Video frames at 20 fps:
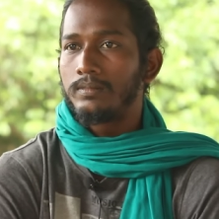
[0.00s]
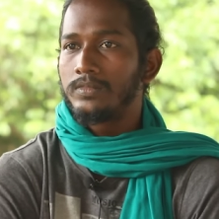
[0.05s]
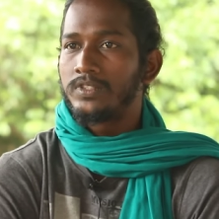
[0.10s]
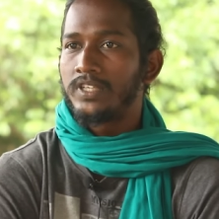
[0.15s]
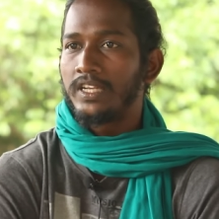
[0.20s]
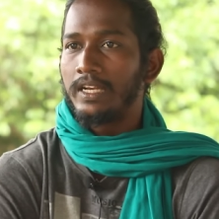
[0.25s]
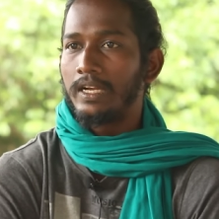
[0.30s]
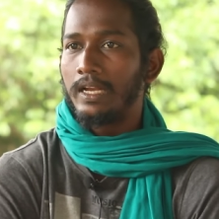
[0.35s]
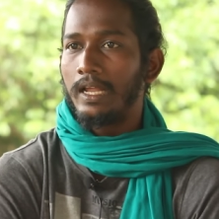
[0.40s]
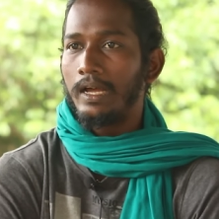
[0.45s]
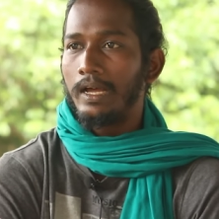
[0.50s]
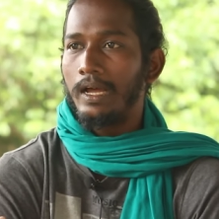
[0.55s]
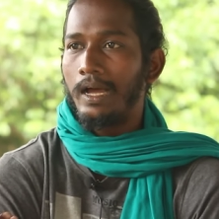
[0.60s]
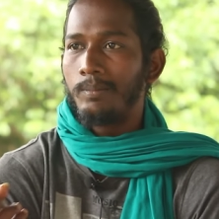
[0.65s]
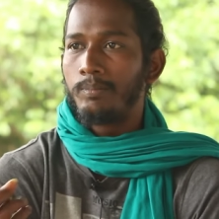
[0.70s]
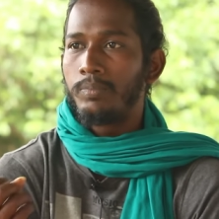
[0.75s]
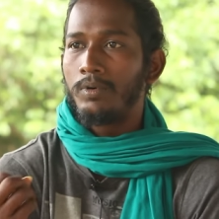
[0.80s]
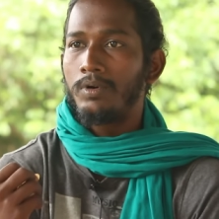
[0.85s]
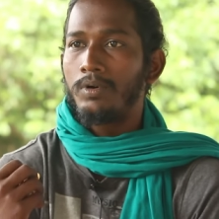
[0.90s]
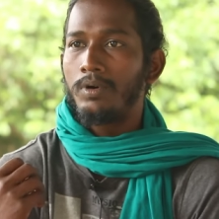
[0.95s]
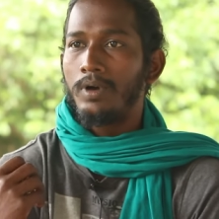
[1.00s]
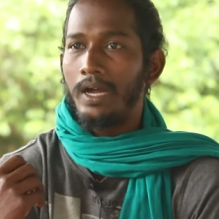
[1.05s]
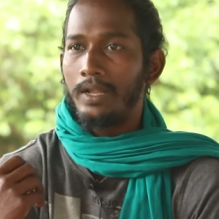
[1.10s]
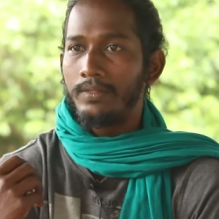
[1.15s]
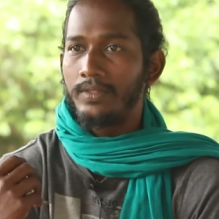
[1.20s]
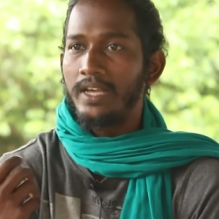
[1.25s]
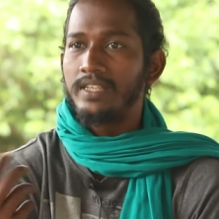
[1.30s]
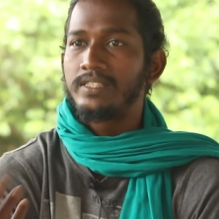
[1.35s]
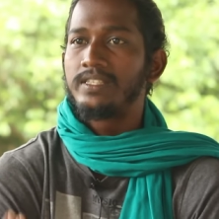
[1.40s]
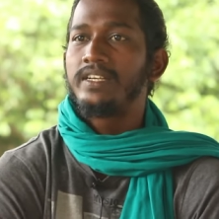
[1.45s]
சரிங்களா அப்போது அந்த
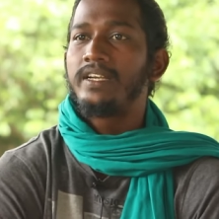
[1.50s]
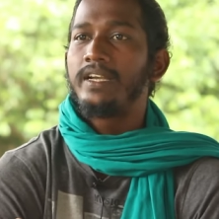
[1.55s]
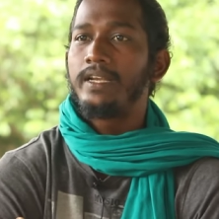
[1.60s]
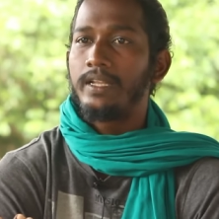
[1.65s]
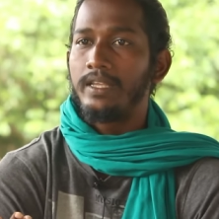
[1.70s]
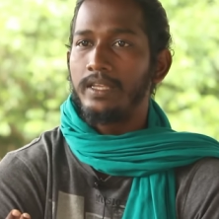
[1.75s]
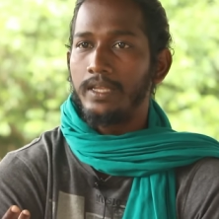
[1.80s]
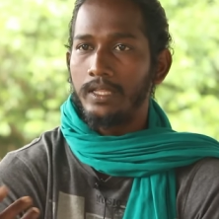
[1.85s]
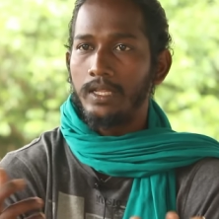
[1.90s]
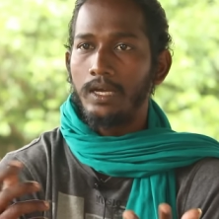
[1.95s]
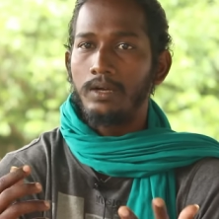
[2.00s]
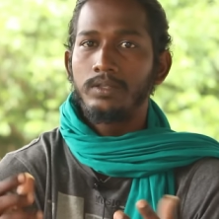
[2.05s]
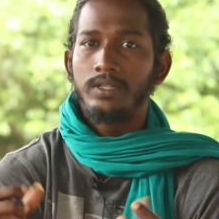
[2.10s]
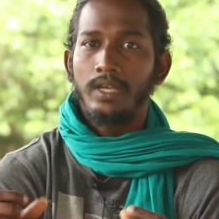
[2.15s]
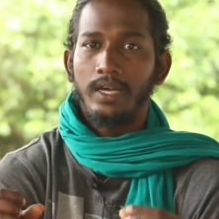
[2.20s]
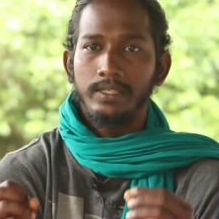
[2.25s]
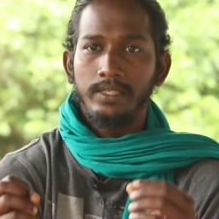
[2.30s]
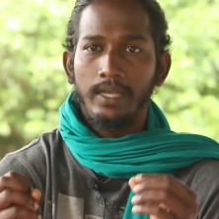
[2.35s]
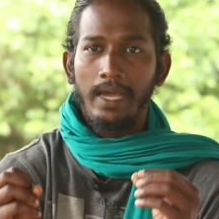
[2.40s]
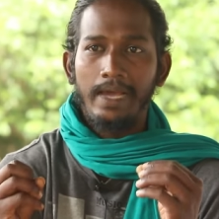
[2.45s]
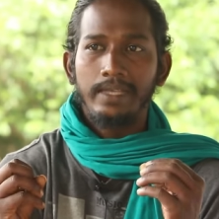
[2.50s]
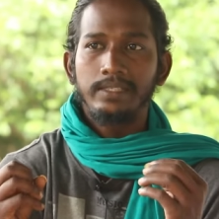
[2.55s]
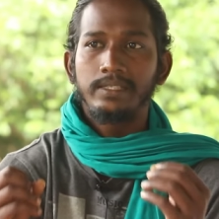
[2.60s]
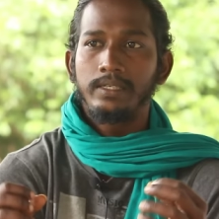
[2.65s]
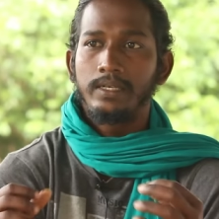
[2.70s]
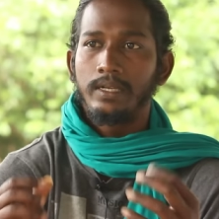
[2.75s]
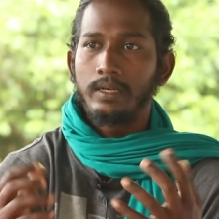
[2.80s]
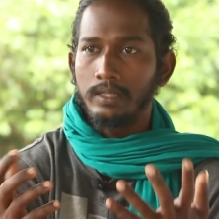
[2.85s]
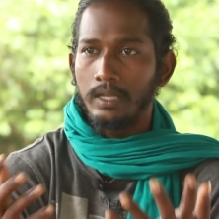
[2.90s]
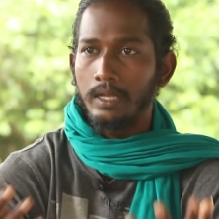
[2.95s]
அசிடிட்டி ஏதாவது
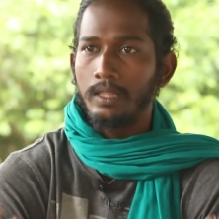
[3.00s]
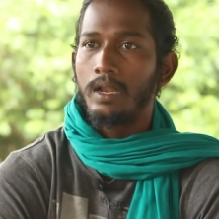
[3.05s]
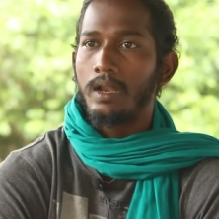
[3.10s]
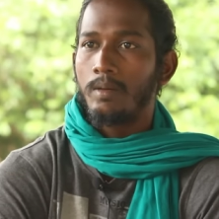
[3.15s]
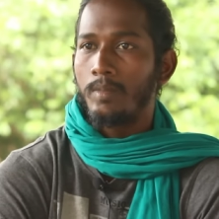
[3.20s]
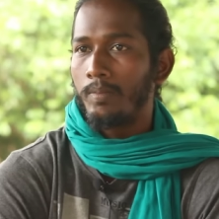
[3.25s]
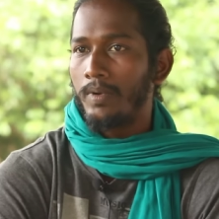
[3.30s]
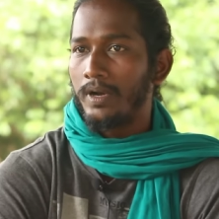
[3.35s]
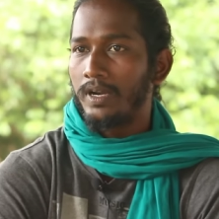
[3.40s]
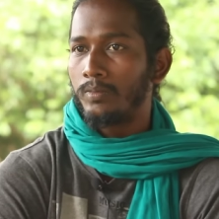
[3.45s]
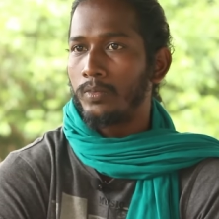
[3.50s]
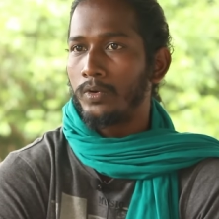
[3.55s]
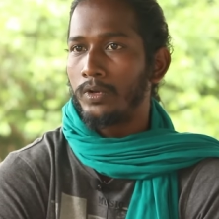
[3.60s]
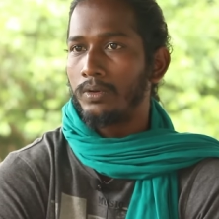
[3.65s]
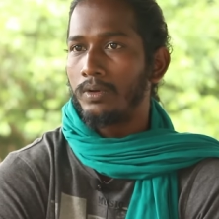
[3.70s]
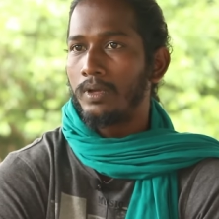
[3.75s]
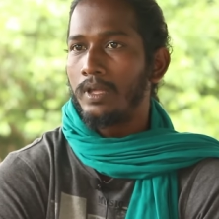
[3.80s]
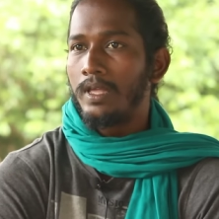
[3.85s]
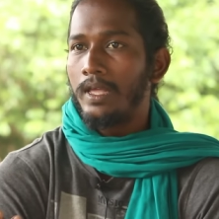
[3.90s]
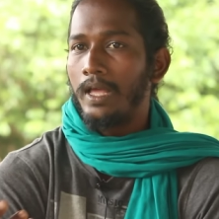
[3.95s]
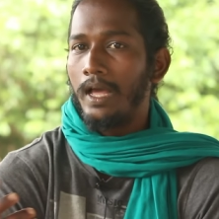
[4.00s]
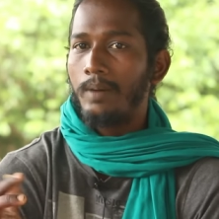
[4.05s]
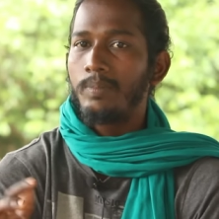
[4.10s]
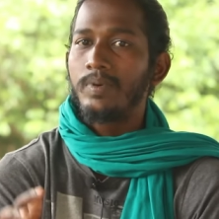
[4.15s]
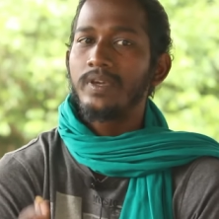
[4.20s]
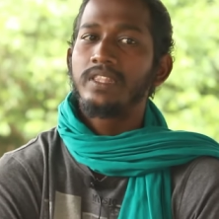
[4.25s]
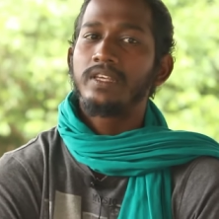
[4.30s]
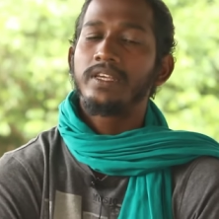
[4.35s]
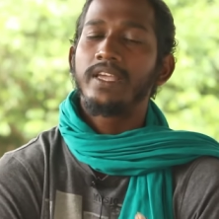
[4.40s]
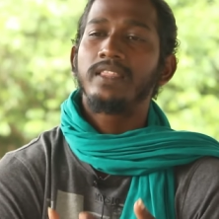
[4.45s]
ஆசிட் இருந்தால் தான் நம்ம பண்ண முடியும் அப்போ
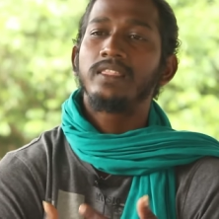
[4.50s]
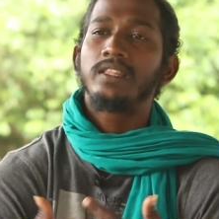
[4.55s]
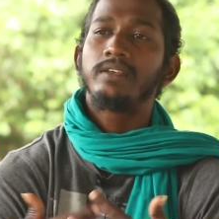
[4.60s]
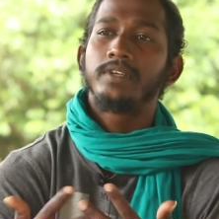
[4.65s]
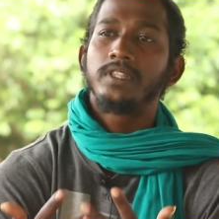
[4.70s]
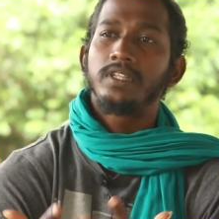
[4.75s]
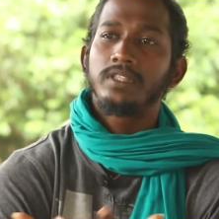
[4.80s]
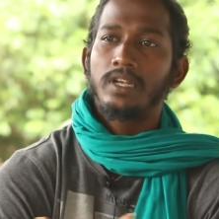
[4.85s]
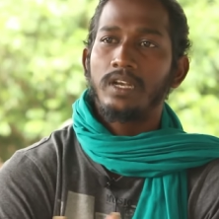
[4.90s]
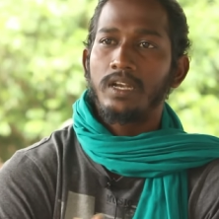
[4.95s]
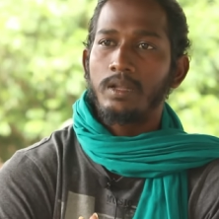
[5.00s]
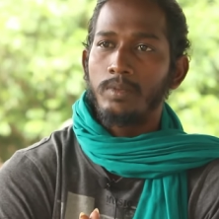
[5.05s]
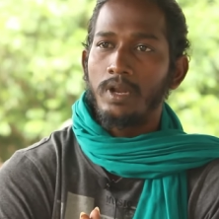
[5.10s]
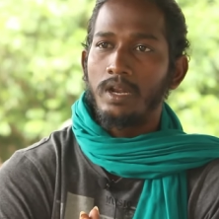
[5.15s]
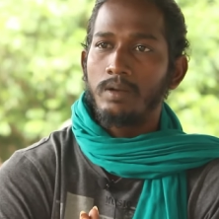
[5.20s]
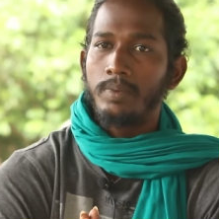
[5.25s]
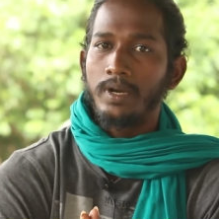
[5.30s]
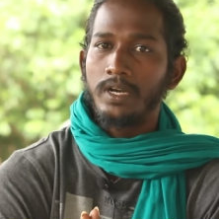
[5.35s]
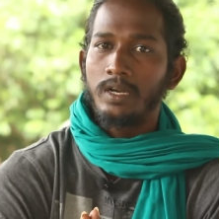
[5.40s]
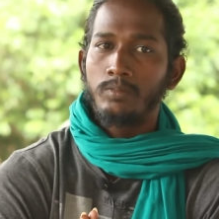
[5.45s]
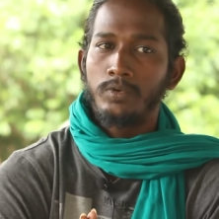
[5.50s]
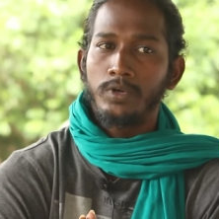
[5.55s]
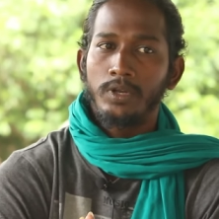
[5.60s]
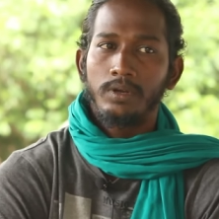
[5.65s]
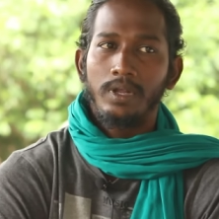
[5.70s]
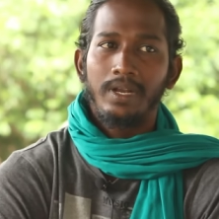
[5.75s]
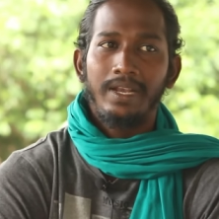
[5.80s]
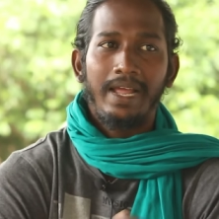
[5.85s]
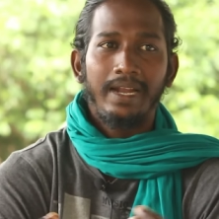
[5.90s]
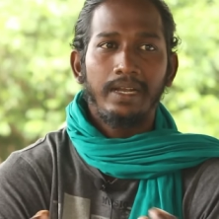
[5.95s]
இதை எந்த விதத்தில் நம்மளால் பண்ண முடியும்னா
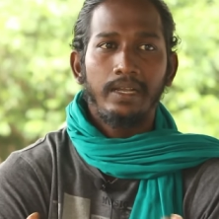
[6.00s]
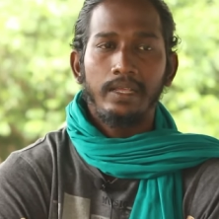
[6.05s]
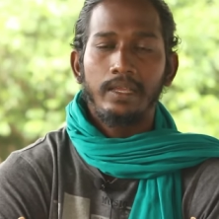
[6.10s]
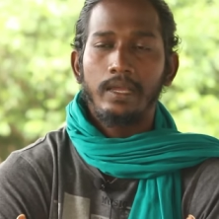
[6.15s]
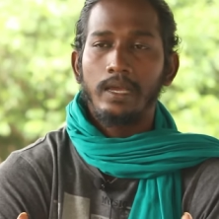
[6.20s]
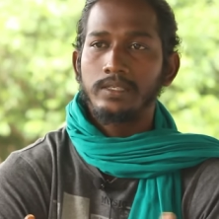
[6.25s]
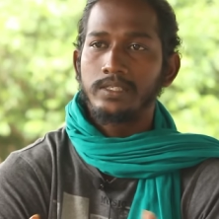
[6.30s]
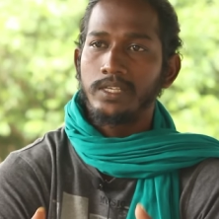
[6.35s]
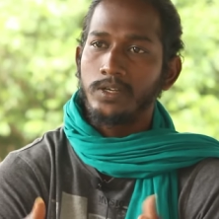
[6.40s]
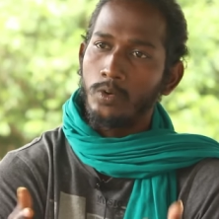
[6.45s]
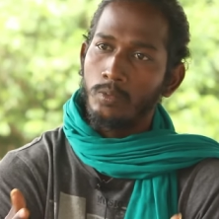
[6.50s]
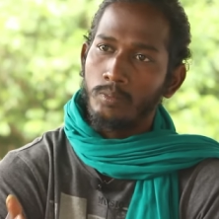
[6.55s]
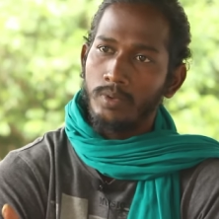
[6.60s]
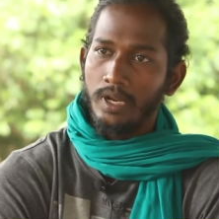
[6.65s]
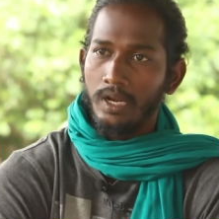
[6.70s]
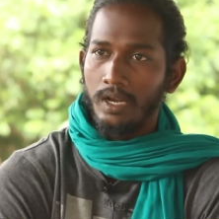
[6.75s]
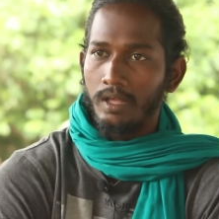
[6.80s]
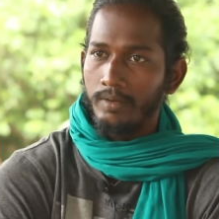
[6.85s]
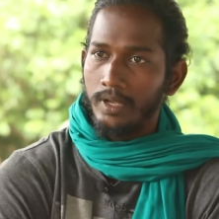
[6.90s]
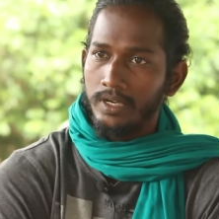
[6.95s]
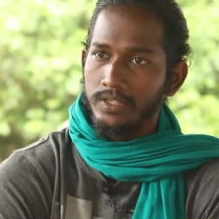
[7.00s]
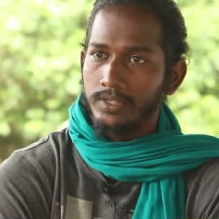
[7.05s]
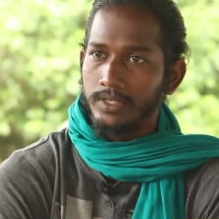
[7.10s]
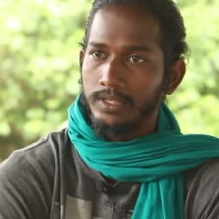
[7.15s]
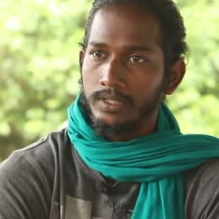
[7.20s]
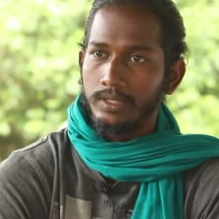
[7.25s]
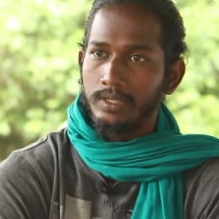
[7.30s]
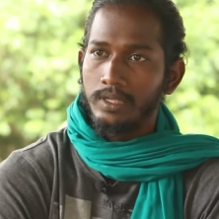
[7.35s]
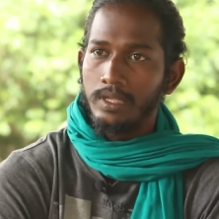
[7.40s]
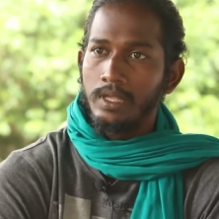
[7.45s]
லாக்டிக் ஆசிட் ரொம்ப நல்லா வேலை செய்யுது